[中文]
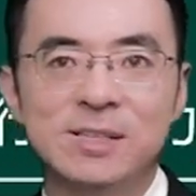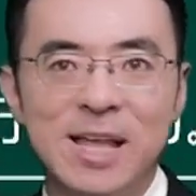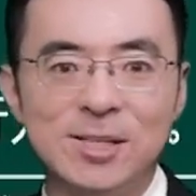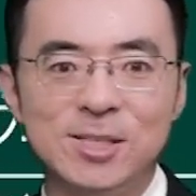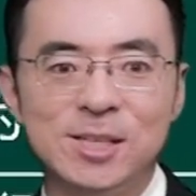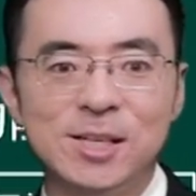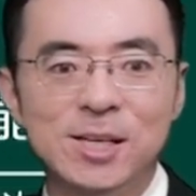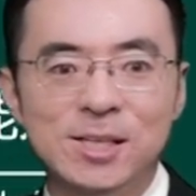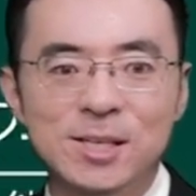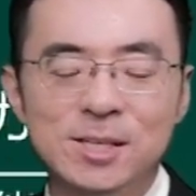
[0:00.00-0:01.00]
但是
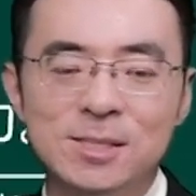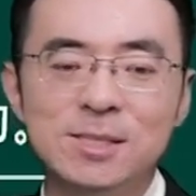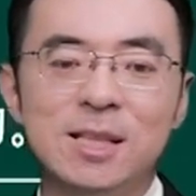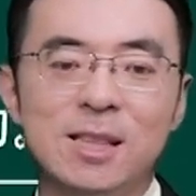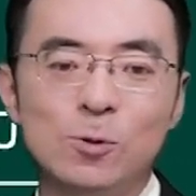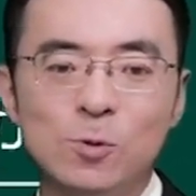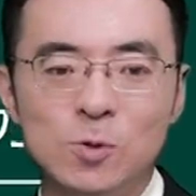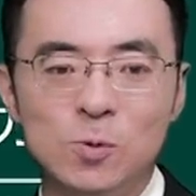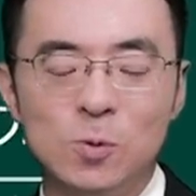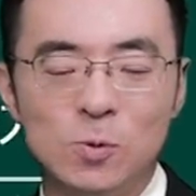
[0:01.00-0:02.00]
以自己的劳
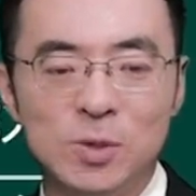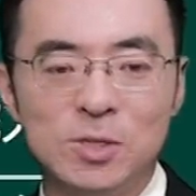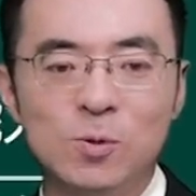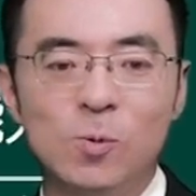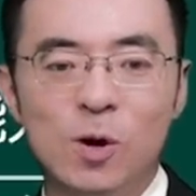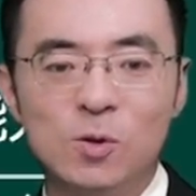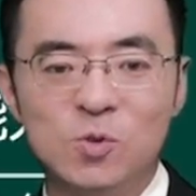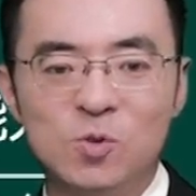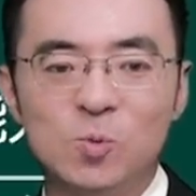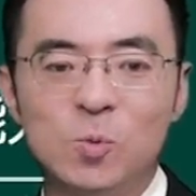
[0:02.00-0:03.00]
动收入作为生
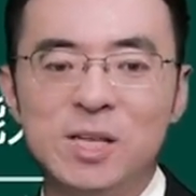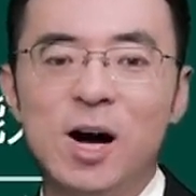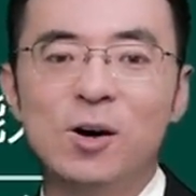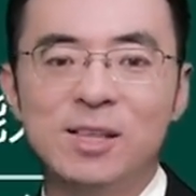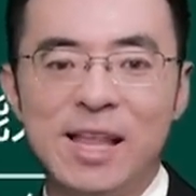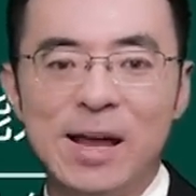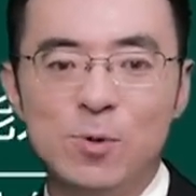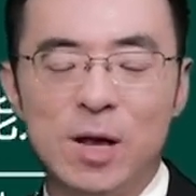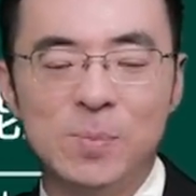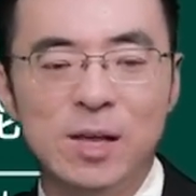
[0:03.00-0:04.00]
活主要来
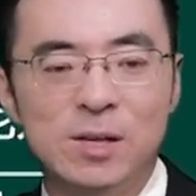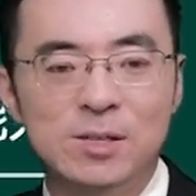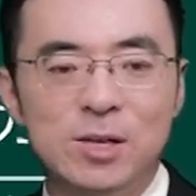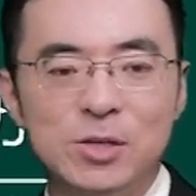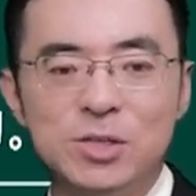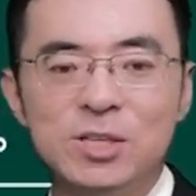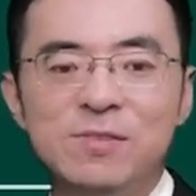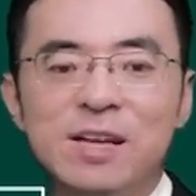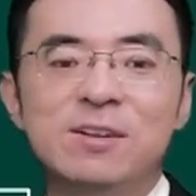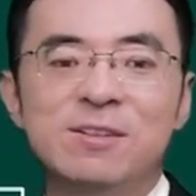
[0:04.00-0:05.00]
源，也
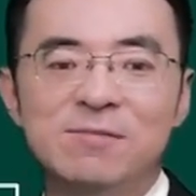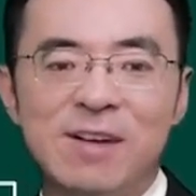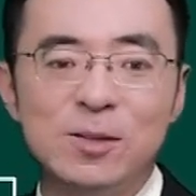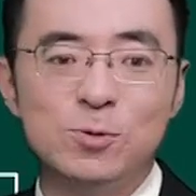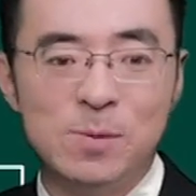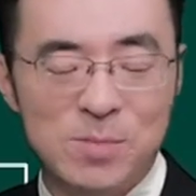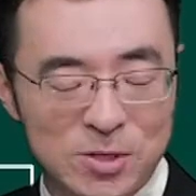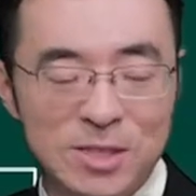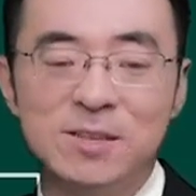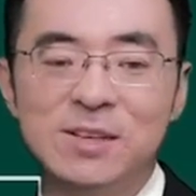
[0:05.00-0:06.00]
视为完全
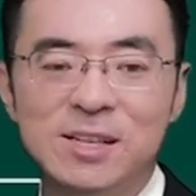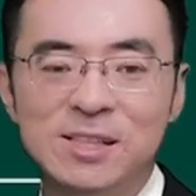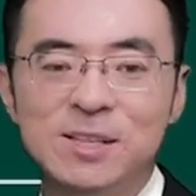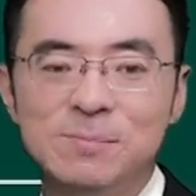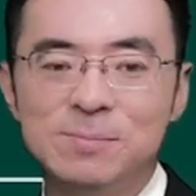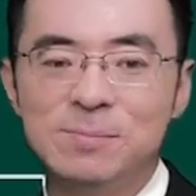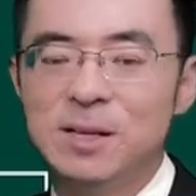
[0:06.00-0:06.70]
民事行为能力。